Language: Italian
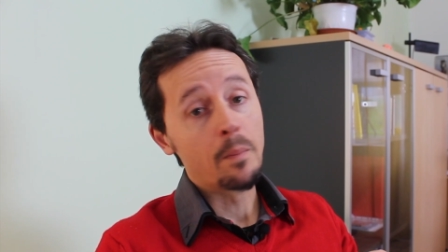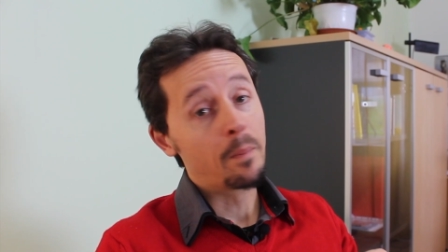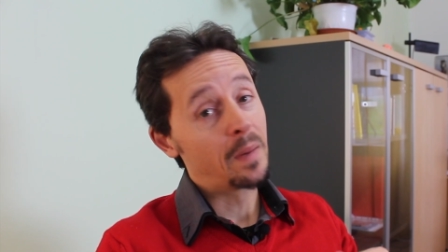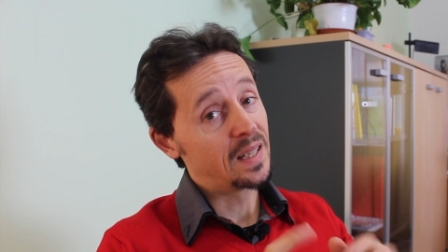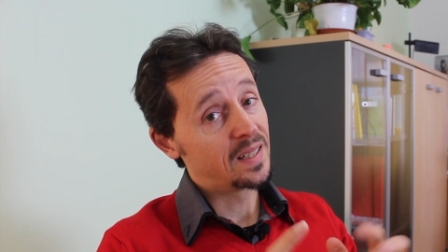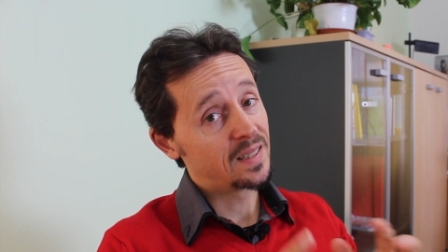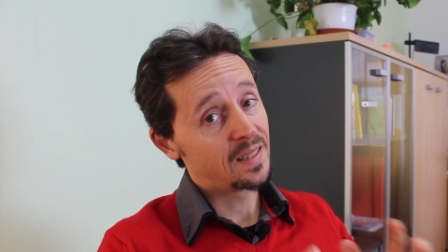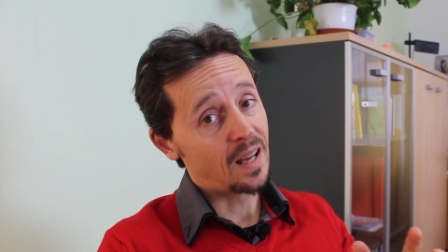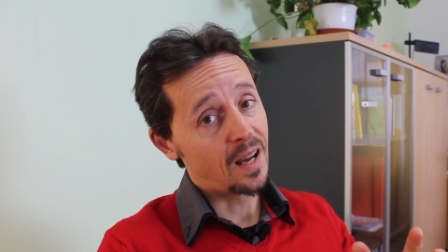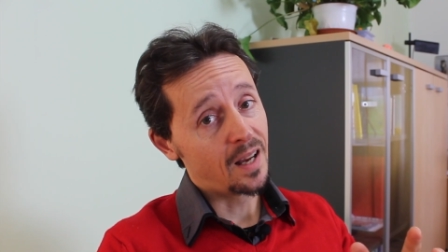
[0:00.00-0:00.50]

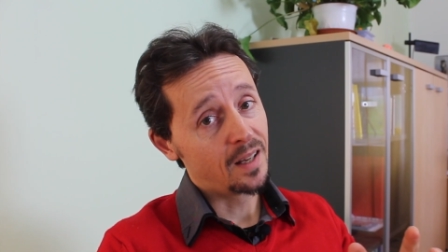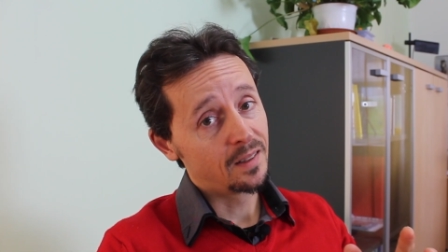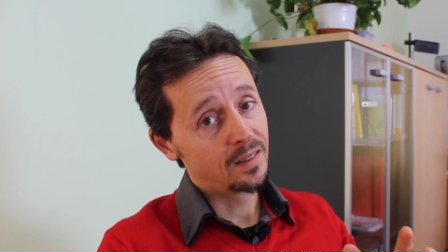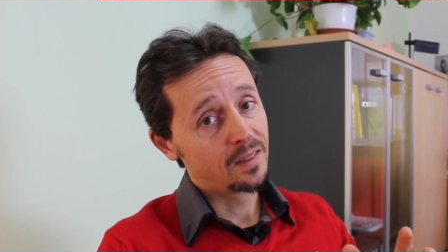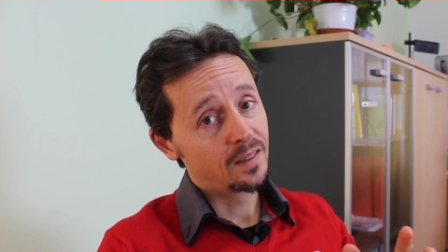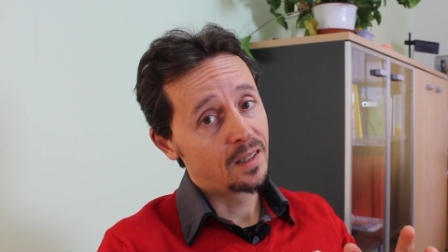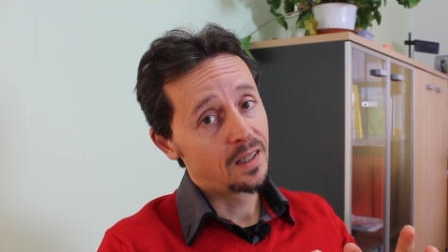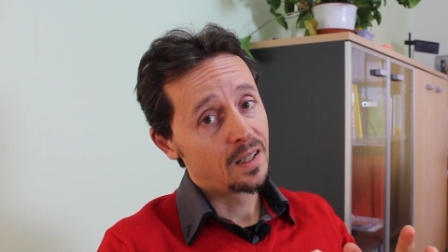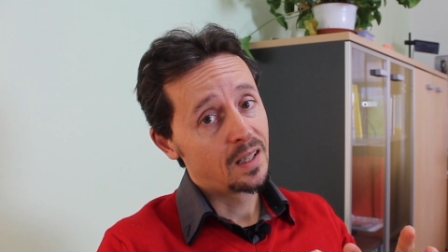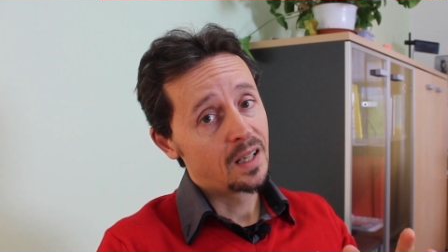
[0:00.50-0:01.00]
Maestà,
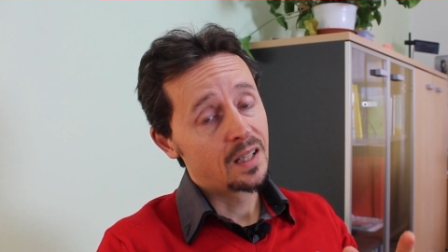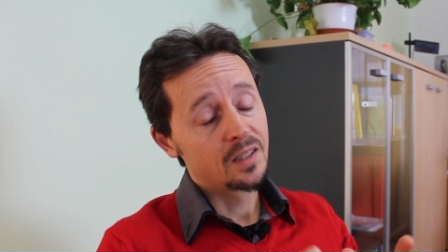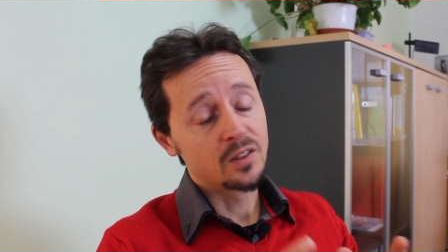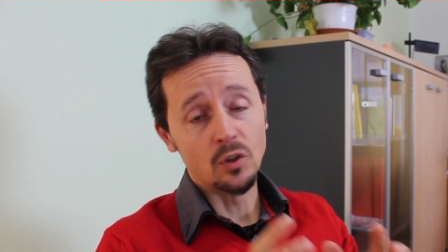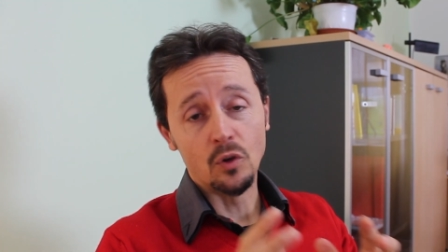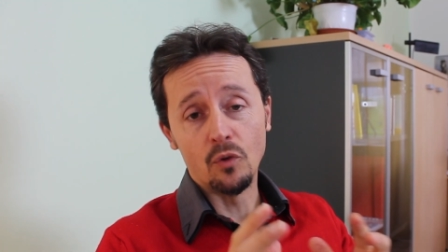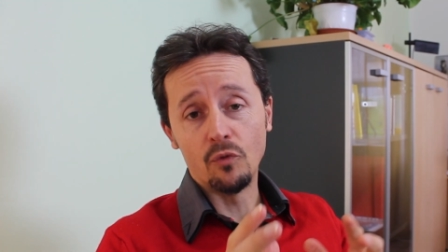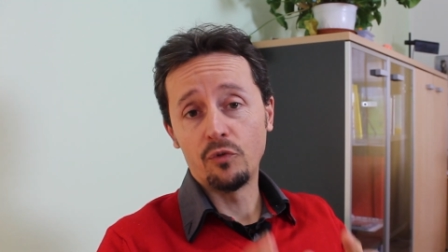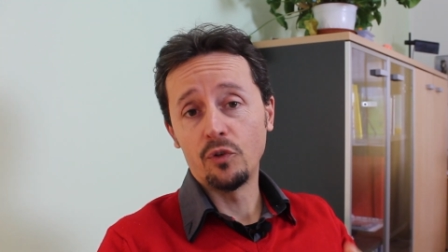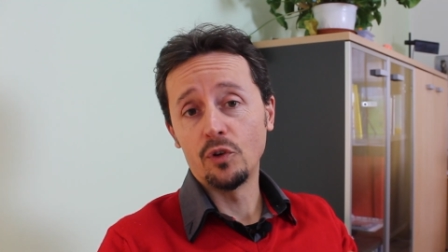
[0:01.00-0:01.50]

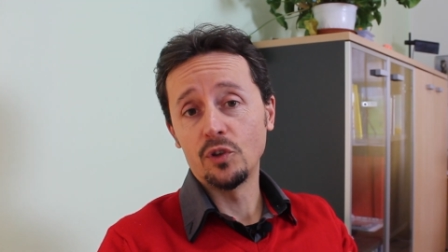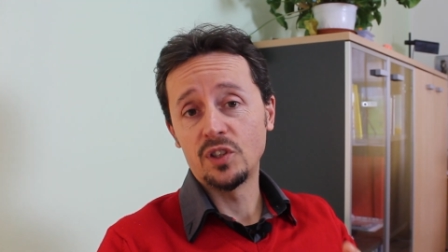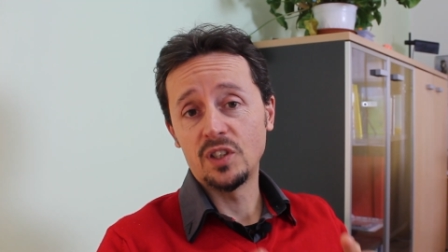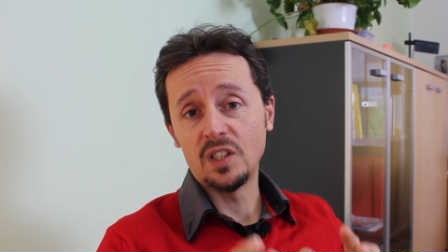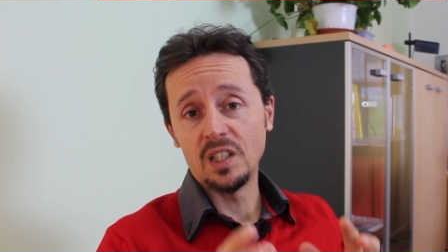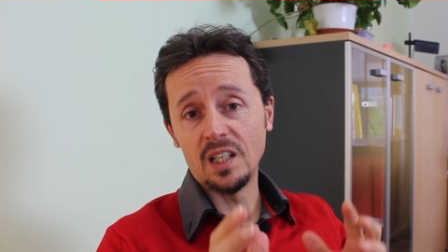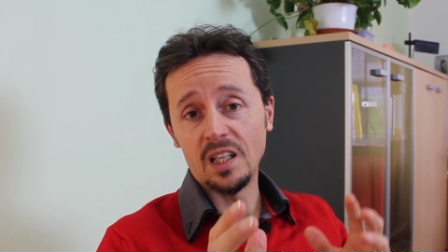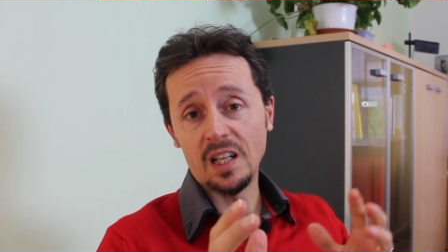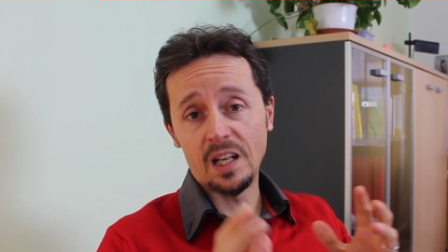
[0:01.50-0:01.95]
se non fossi